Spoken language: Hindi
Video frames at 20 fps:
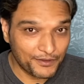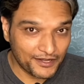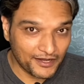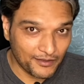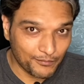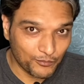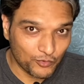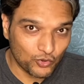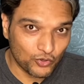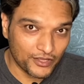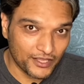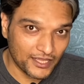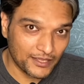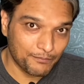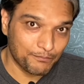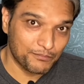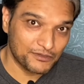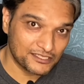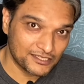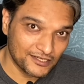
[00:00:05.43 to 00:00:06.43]
हमको
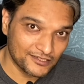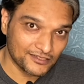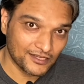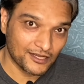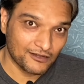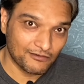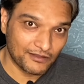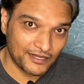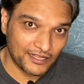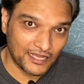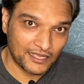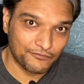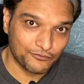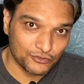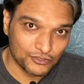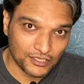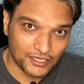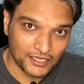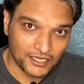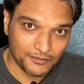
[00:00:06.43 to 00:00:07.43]
एक पिछले साल वाले
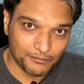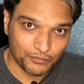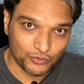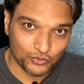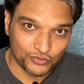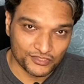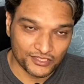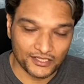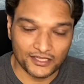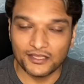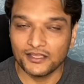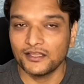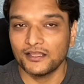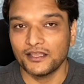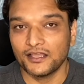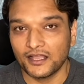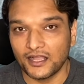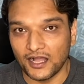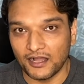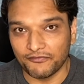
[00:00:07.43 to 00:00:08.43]
आईफोन 13 प्रो से
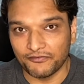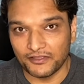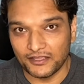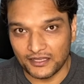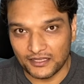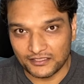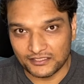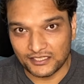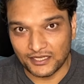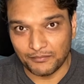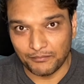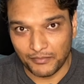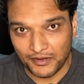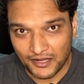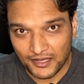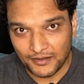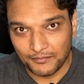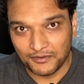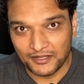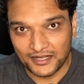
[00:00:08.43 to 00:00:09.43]
काफ़ी अच्छा
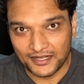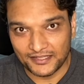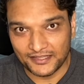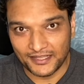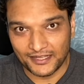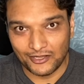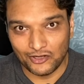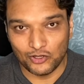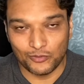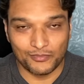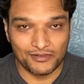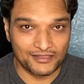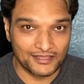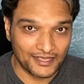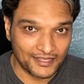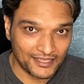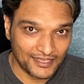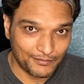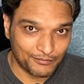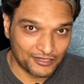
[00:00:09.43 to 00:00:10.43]
बड़ा अपग्रेड देखने को
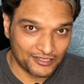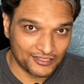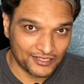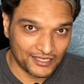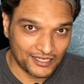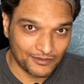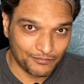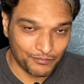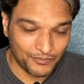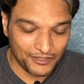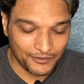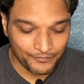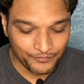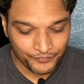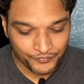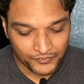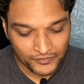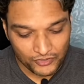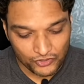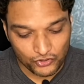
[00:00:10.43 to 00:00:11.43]
मिलता है कैमरा सेटअप में
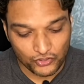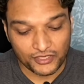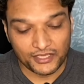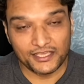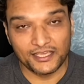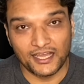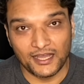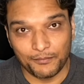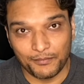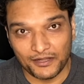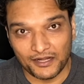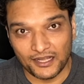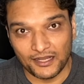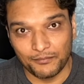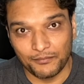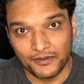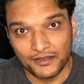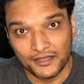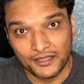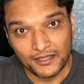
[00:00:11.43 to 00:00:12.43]
क्योंकि यहाँ पर
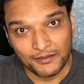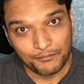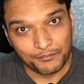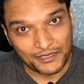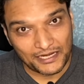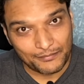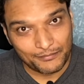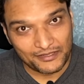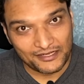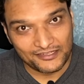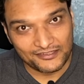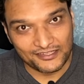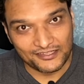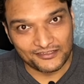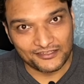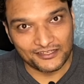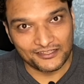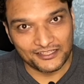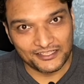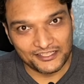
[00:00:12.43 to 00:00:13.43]
अब प्राइमरी
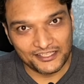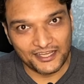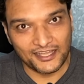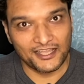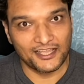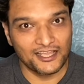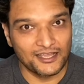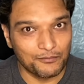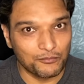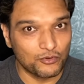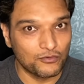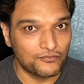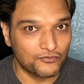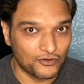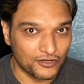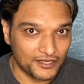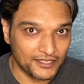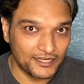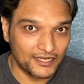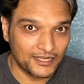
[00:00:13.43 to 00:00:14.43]
सेंसर दे दिया गया है हमको
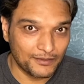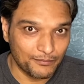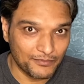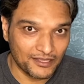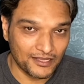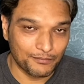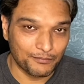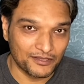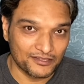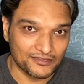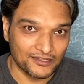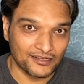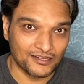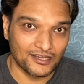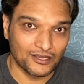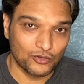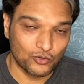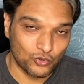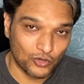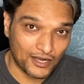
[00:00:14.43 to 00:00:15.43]
48 मेगापिक्सल
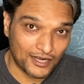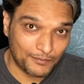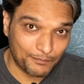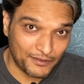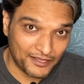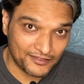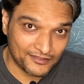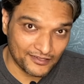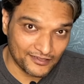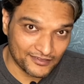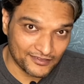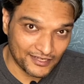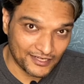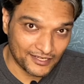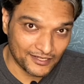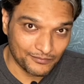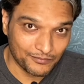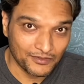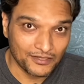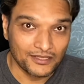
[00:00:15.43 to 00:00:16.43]
का क्वाड पिक्सल
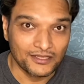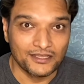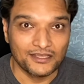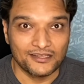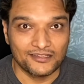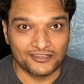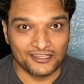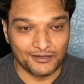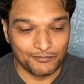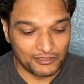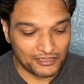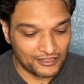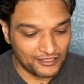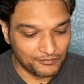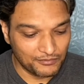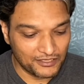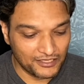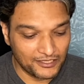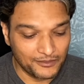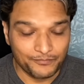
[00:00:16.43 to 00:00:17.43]
सेटअप इसका
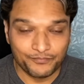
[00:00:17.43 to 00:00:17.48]
मतलब कि